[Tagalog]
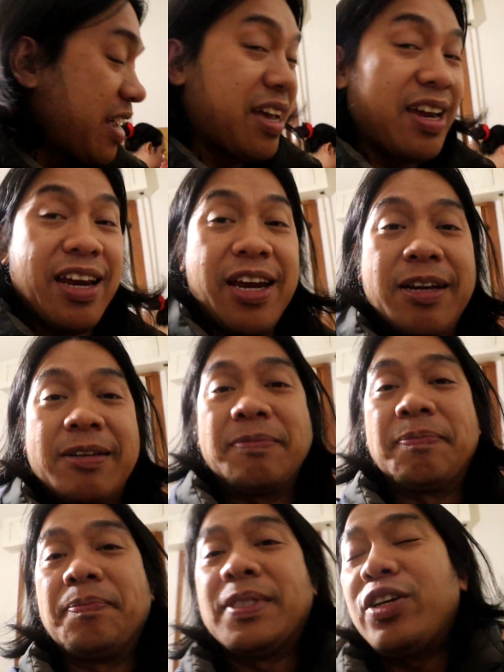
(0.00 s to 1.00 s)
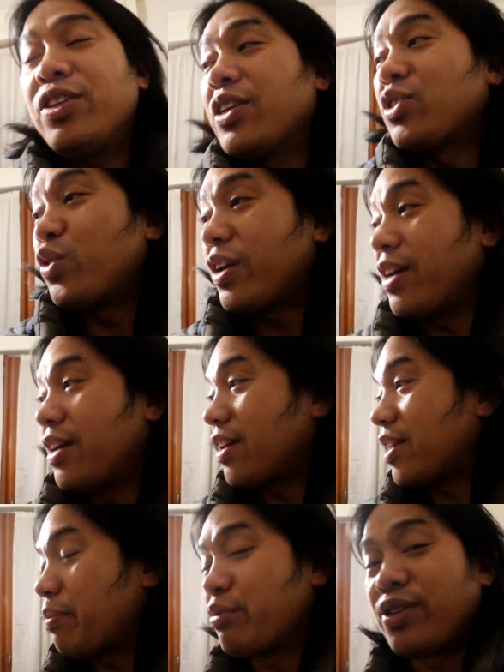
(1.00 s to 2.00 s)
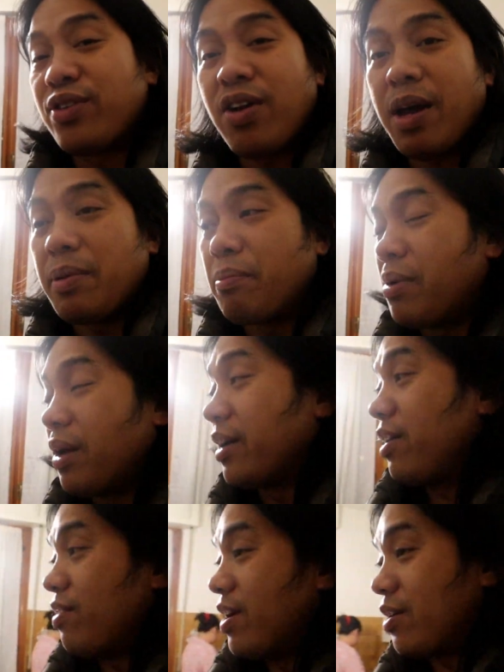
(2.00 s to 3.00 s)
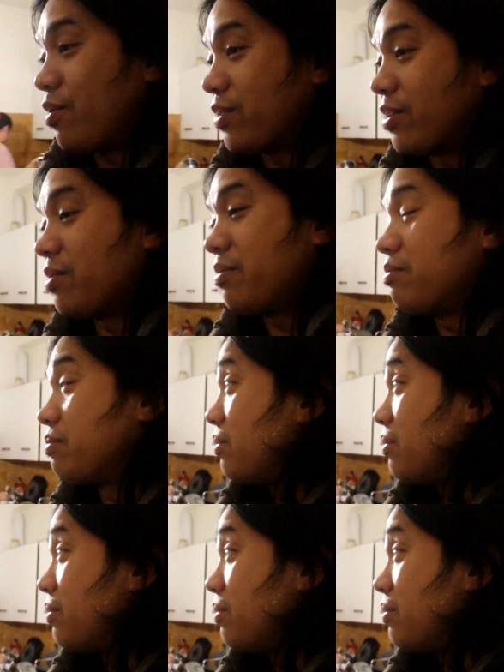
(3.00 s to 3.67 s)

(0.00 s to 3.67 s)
And, ayun, dito ko na natatapusin yung aming vlog ngayong araw na to.